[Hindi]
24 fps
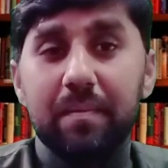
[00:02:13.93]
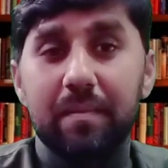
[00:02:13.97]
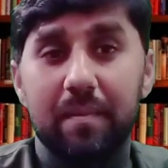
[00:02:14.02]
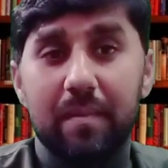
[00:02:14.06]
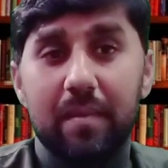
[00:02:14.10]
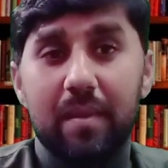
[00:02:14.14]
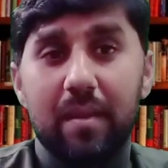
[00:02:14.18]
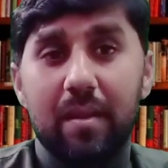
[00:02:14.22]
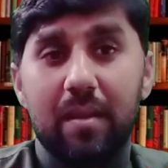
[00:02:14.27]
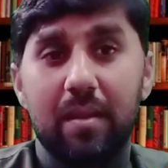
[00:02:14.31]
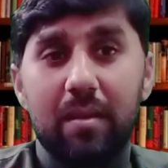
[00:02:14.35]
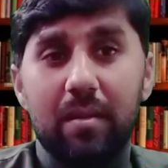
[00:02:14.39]

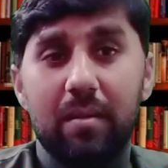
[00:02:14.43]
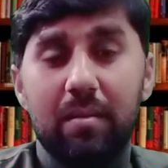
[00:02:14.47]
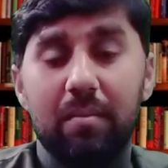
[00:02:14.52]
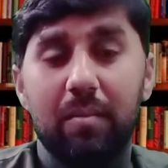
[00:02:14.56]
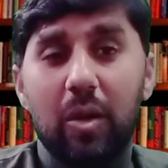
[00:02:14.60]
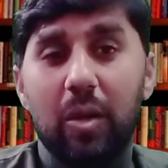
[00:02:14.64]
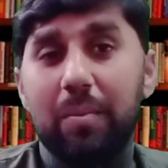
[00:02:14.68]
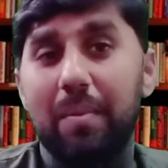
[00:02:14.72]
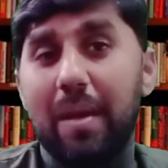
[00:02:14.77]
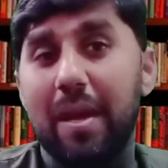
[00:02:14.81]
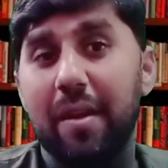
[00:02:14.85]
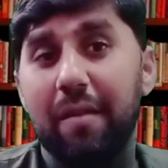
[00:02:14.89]
बहुत
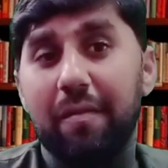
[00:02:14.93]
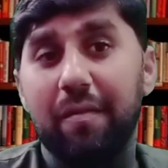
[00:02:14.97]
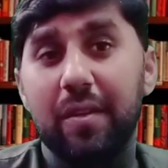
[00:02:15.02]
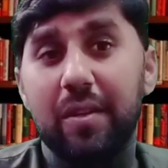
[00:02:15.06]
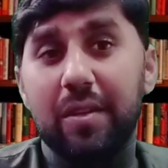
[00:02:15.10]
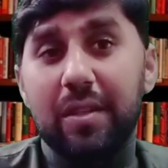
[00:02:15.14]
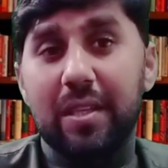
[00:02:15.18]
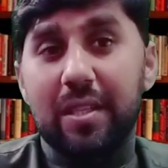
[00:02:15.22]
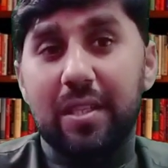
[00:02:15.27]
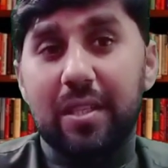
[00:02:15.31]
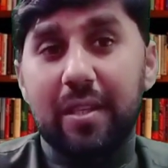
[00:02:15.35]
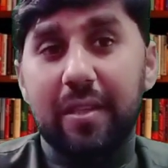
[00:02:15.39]
बेनिफिट हैं
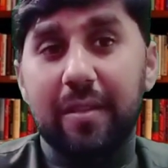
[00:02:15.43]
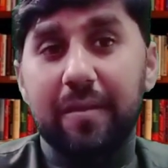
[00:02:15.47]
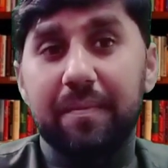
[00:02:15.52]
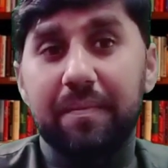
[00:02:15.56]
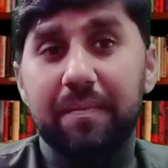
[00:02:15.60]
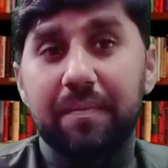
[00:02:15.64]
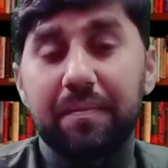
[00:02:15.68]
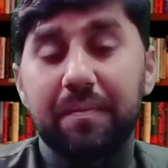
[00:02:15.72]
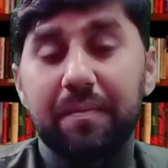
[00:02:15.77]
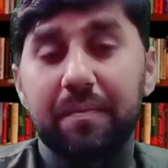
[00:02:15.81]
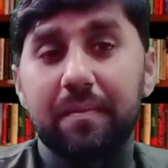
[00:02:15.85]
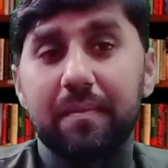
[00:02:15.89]
इसके
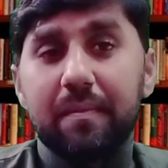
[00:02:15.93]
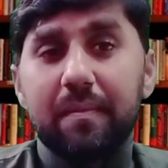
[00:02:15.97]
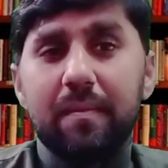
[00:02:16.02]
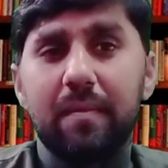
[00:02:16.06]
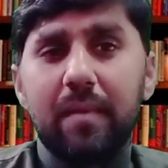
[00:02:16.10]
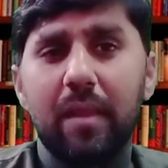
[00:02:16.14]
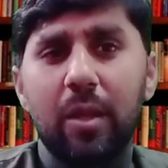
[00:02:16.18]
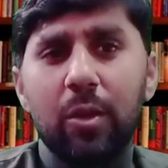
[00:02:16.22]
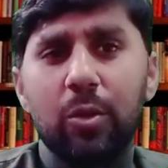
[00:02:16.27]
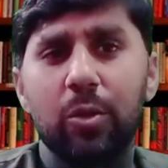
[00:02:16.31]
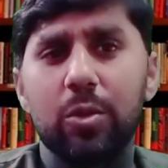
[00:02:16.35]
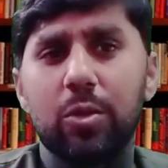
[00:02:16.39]
तो
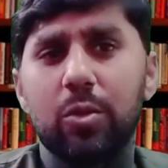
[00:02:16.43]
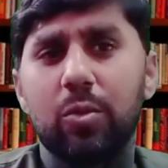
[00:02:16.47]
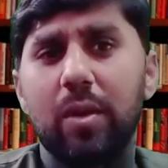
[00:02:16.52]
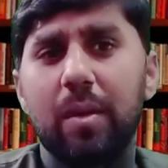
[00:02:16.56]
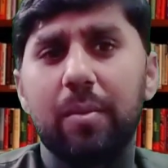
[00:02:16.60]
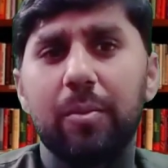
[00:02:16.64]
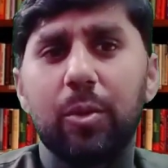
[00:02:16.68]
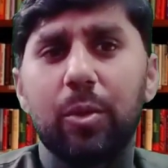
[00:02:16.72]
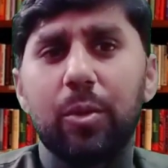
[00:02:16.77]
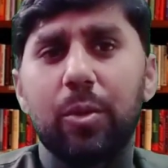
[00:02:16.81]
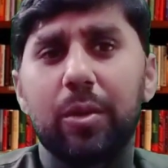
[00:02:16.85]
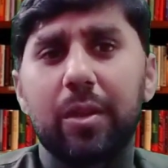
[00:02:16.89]
इसको आप दोनों
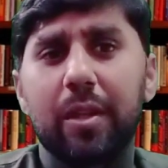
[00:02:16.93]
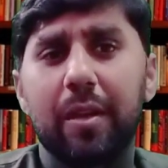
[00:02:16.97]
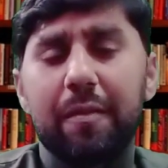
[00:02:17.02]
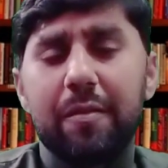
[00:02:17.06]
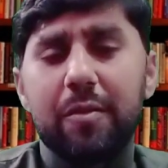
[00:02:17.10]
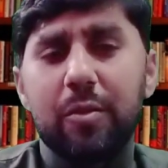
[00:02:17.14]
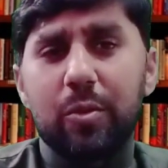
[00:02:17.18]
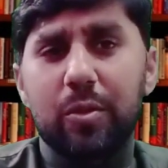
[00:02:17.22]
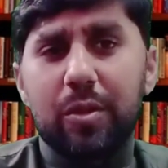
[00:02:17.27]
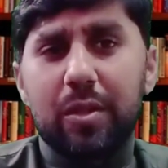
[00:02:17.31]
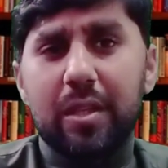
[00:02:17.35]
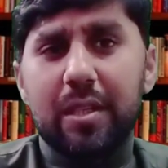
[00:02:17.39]
तरफ यूज़ कर
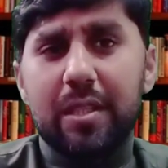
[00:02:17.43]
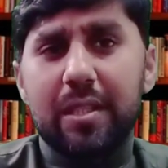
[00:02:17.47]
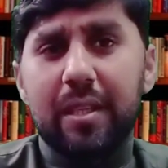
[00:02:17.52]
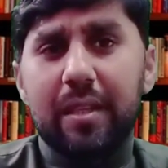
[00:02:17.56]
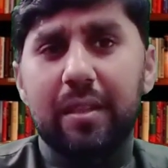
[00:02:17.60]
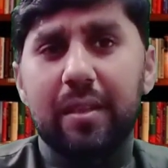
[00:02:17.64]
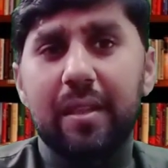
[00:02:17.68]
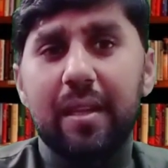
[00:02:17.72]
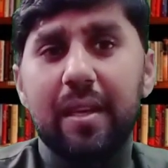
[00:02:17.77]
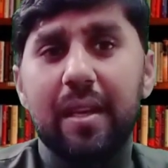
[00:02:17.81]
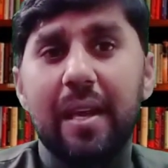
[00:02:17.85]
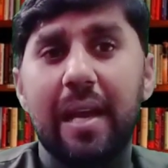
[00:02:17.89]
सकते हैं
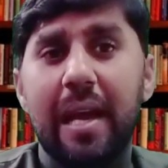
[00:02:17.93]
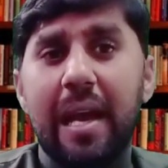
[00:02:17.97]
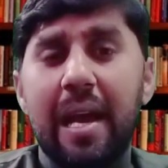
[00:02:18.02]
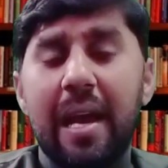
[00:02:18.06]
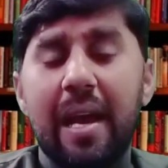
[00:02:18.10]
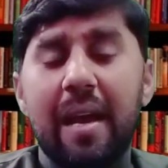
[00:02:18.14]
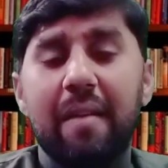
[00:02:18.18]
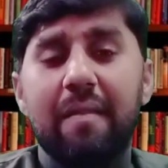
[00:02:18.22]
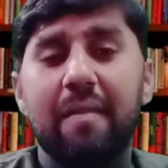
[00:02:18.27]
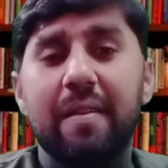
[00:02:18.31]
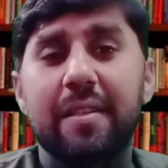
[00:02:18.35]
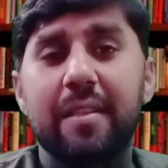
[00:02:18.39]

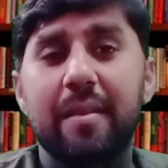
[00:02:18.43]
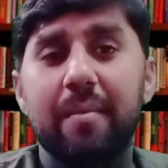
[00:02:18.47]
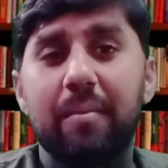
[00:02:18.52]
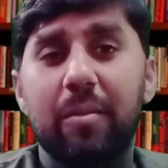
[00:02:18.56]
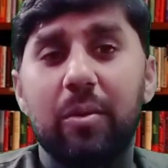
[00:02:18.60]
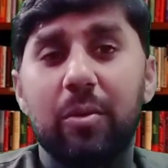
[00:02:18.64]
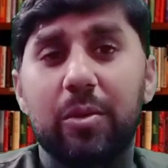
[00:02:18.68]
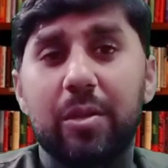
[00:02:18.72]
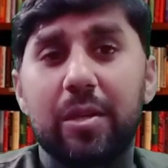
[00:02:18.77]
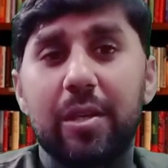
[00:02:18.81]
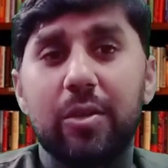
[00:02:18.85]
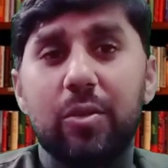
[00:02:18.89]
वैसे मोस्टली
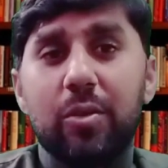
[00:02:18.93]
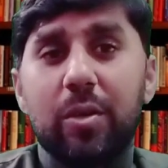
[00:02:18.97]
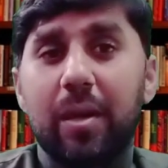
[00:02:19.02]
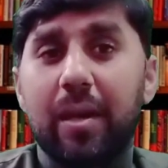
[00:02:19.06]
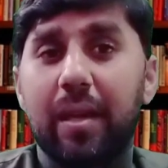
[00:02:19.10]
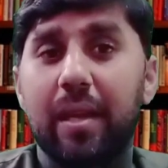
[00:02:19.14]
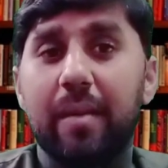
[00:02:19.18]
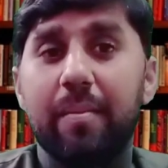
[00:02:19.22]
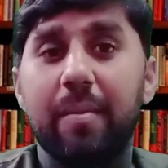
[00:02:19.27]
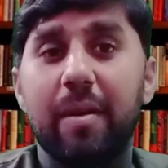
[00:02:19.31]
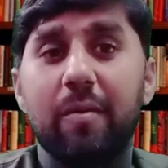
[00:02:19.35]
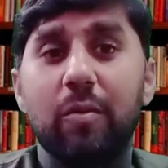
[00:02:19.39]
जो हकीम है
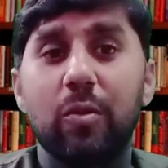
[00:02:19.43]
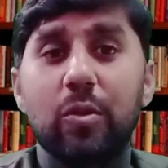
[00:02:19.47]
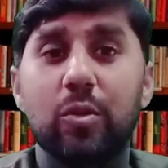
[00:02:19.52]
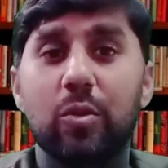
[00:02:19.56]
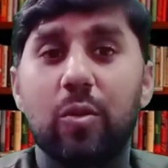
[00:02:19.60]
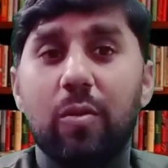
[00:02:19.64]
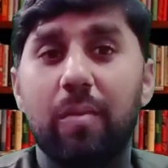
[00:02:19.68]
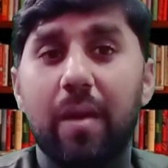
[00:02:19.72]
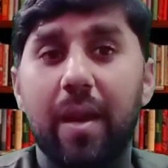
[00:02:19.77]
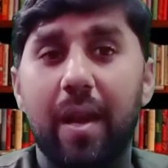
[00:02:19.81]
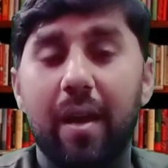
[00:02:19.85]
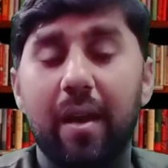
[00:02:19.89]
वो इसको
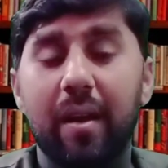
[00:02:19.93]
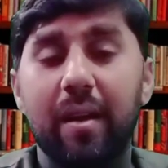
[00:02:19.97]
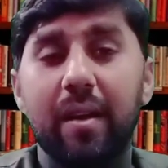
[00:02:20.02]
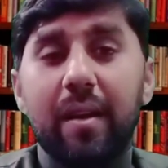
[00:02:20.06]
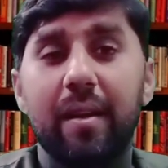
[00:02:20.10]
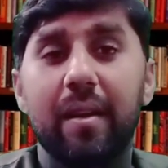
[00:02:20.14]
बनाकर